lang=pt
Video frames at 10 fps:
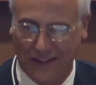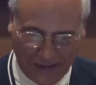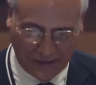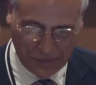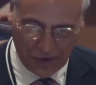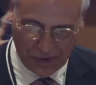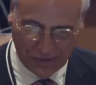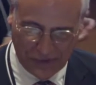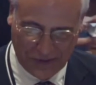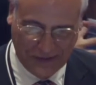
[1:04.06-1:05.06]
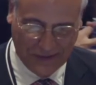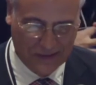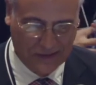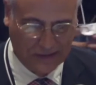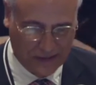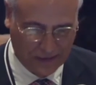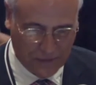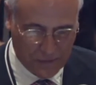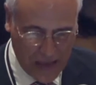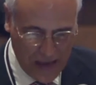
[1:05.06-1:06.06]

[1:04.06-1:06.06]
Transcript: de certo modo, este, este atraso.